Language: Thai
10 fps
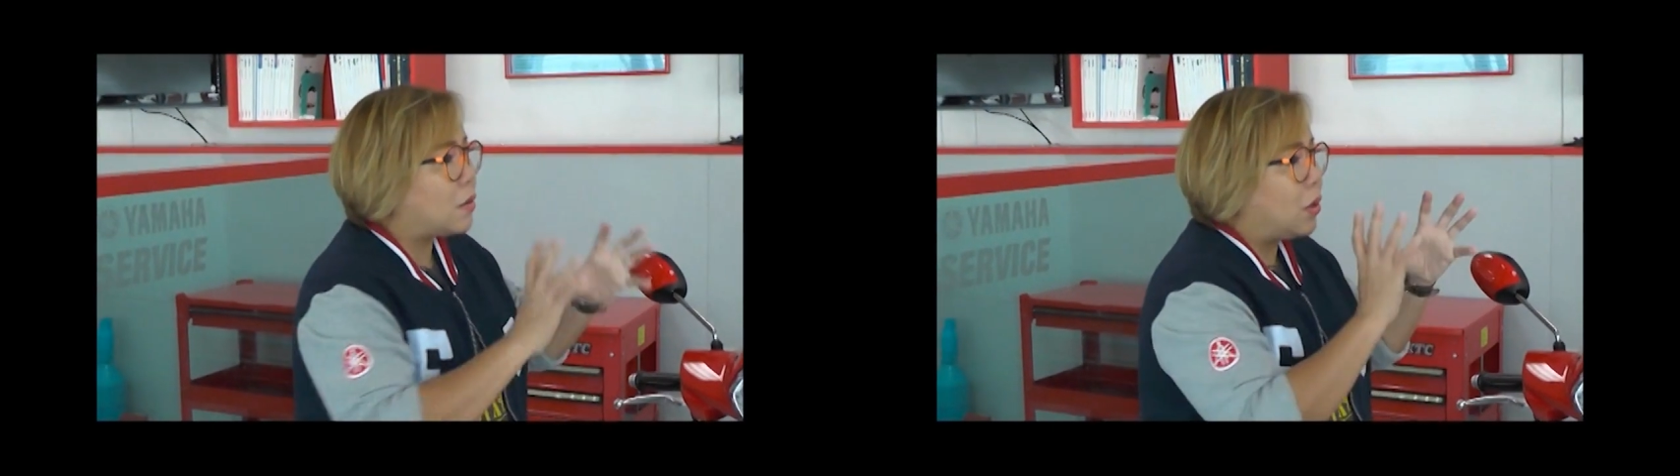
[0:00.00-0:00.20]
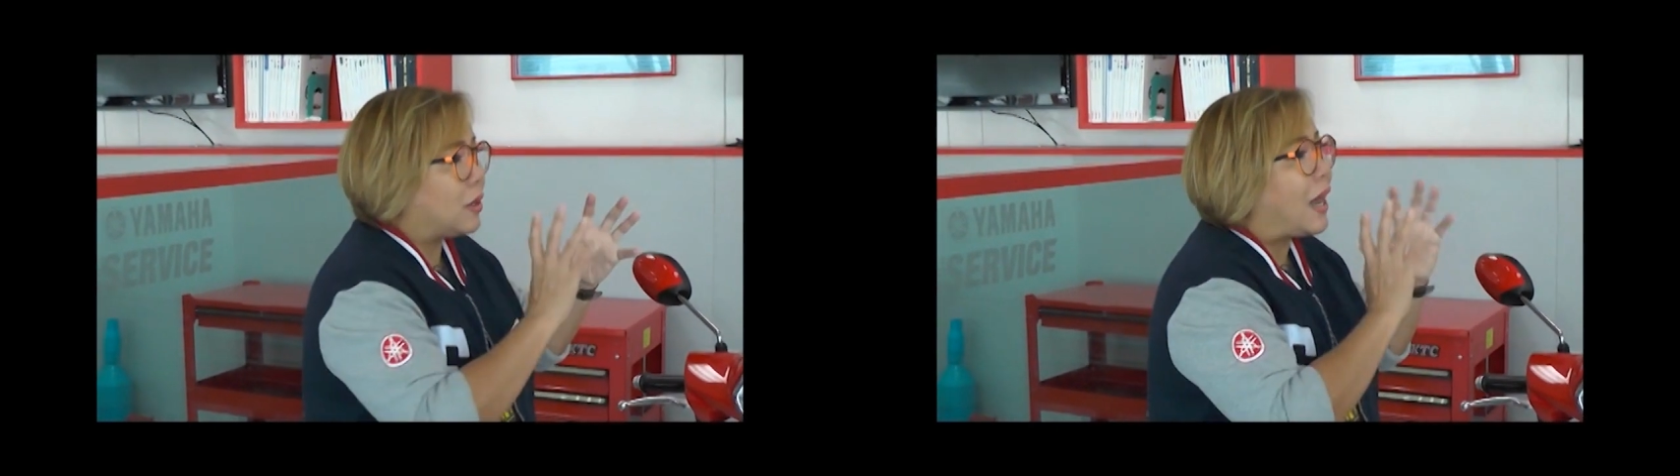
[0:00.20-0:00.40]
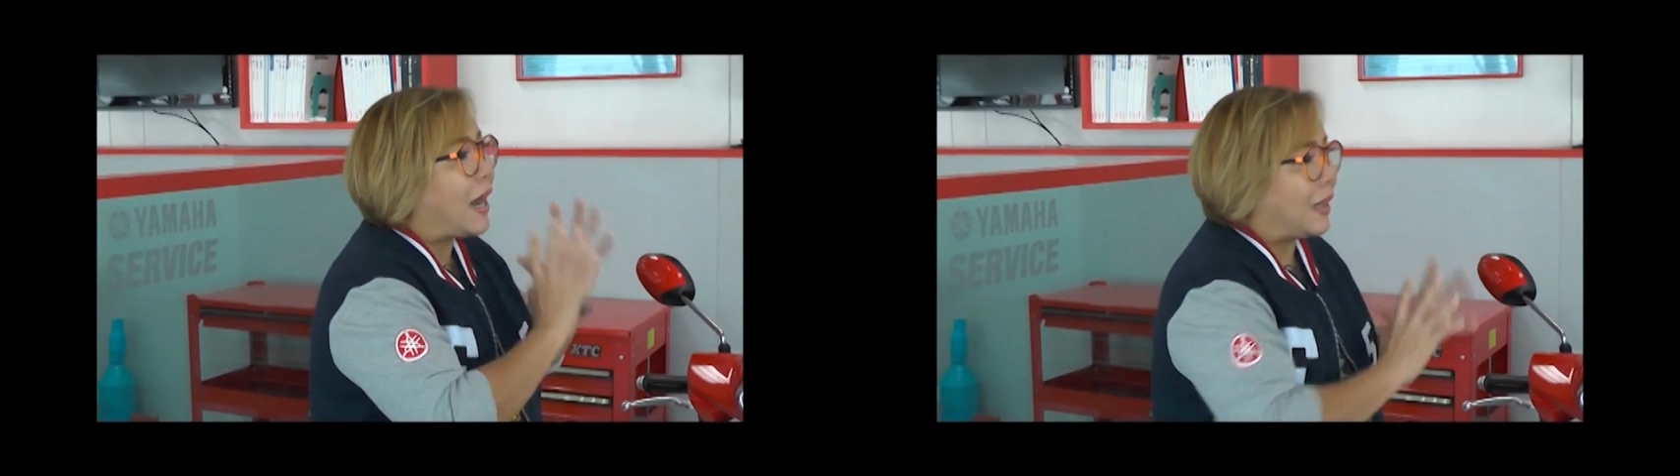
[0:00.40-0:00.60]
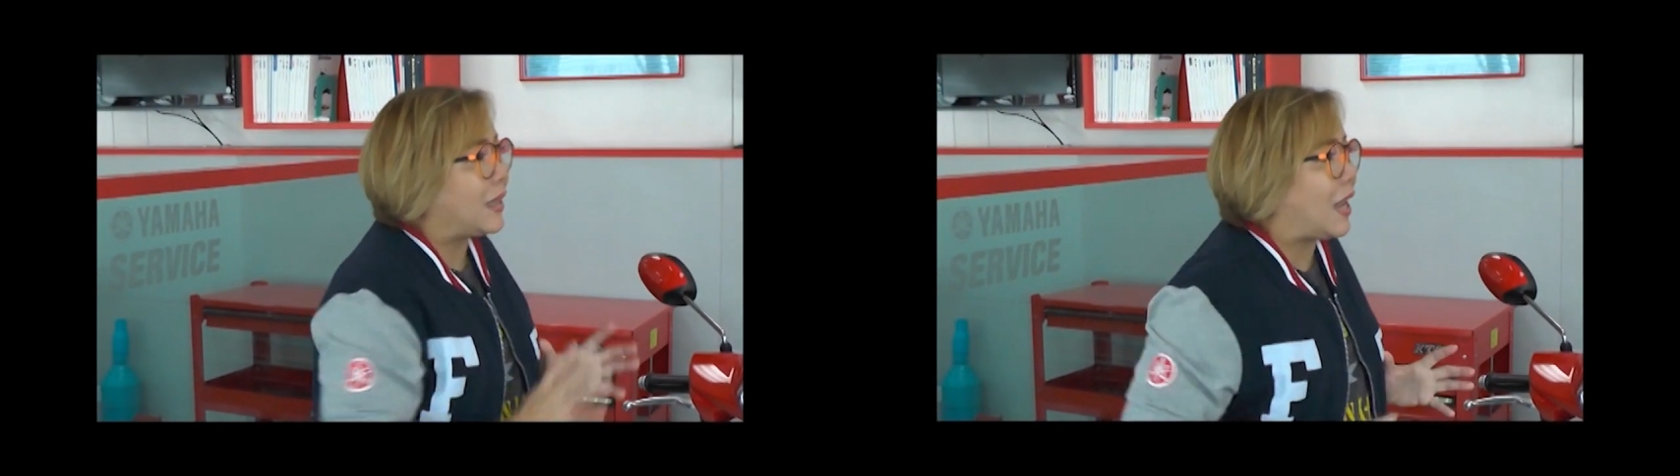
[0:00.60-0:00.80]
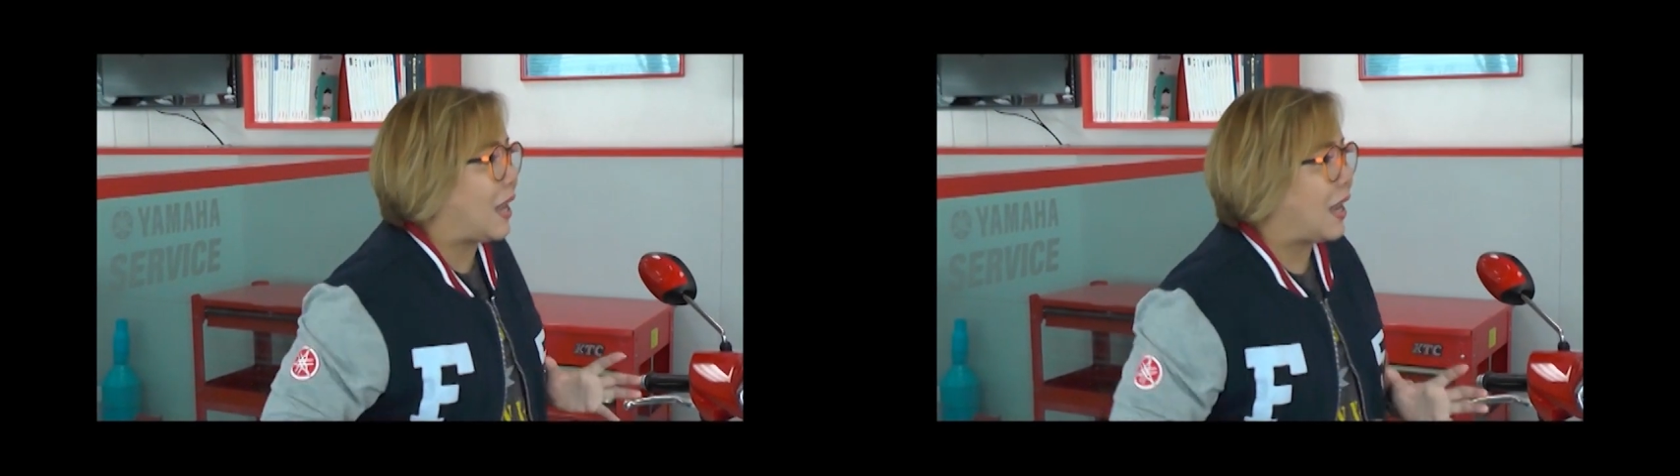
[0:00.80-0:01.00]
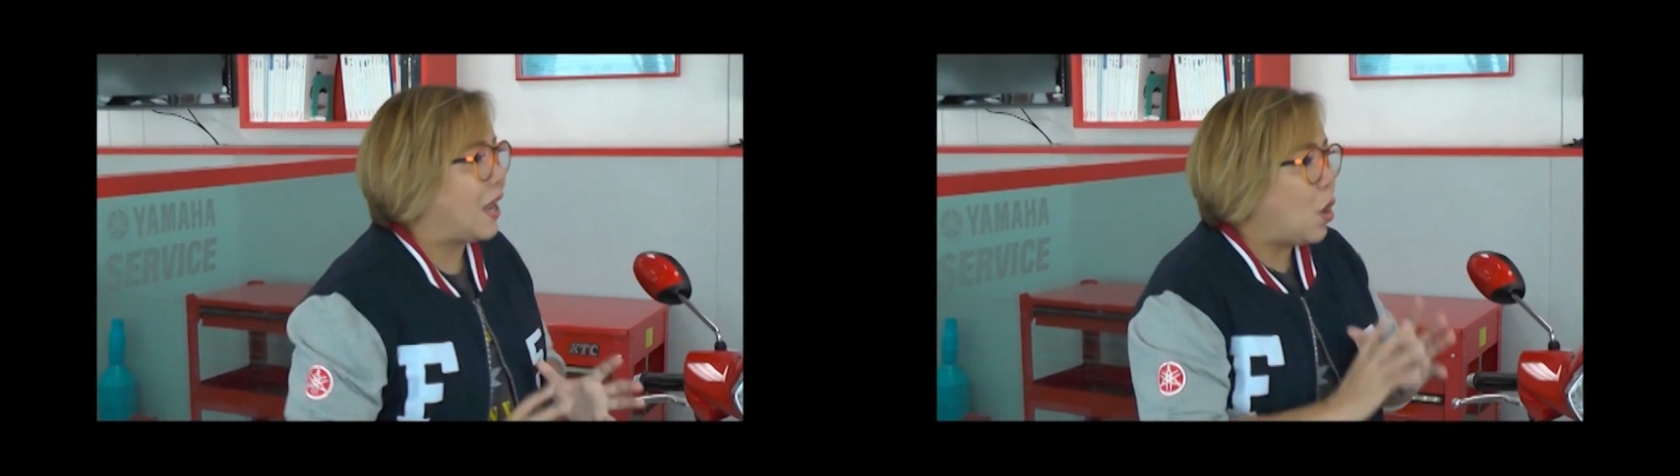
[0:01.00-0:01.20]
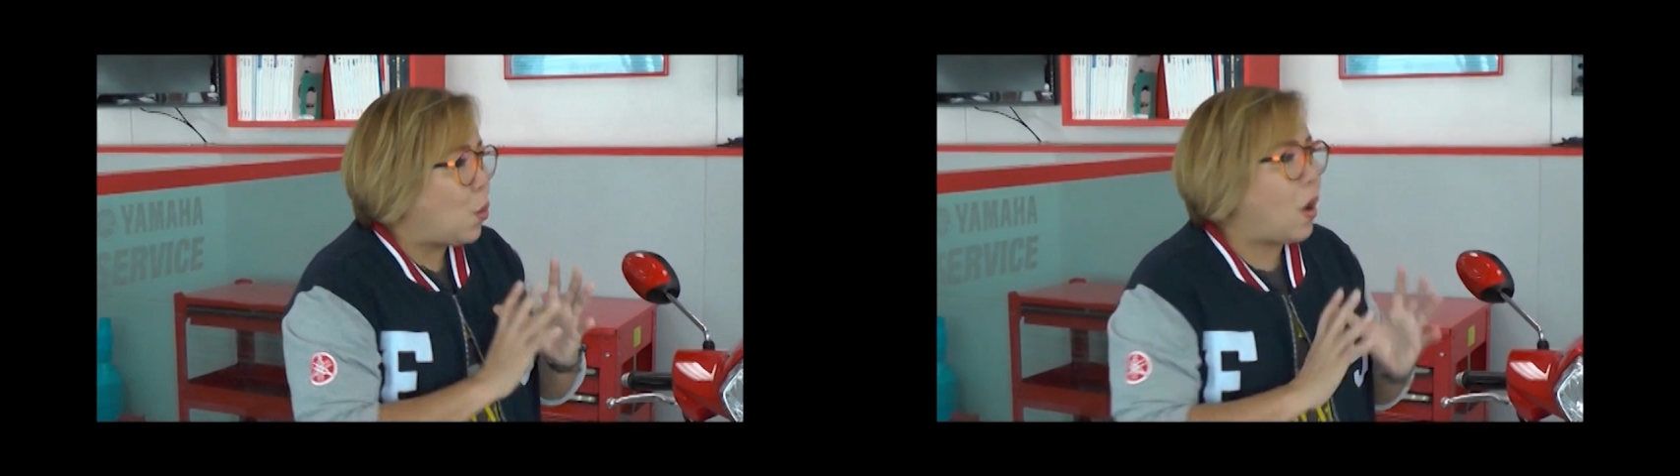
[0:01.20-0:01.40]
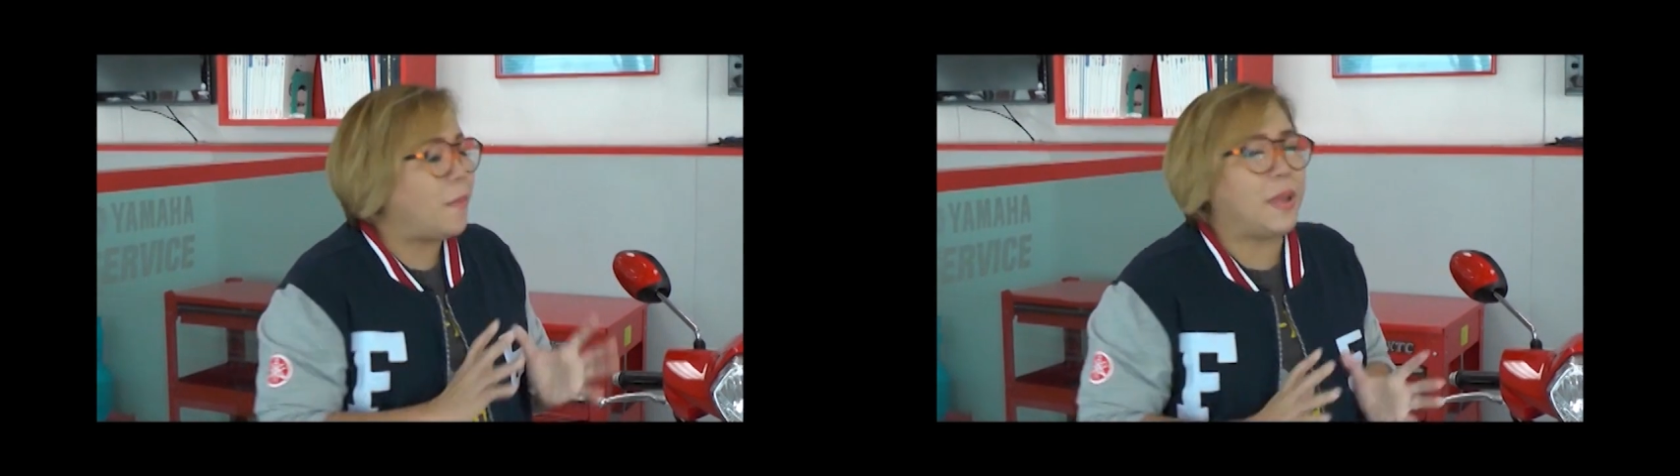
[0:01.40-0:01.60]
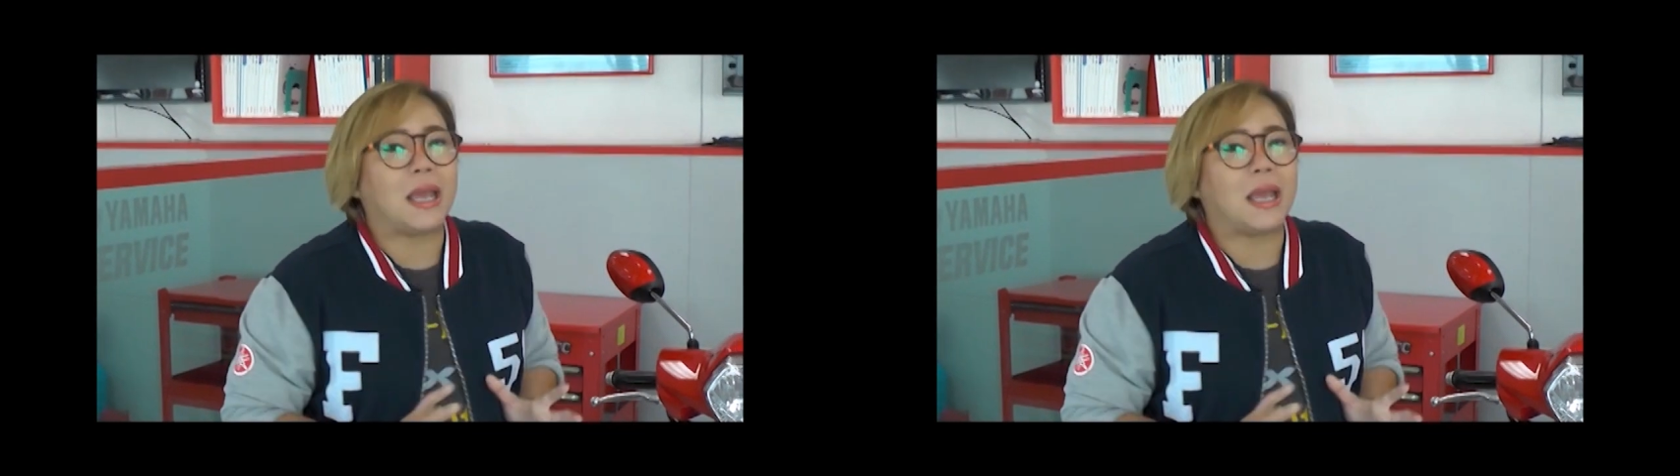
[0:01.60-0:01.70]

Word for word: คนการันตีใช่ครับว่า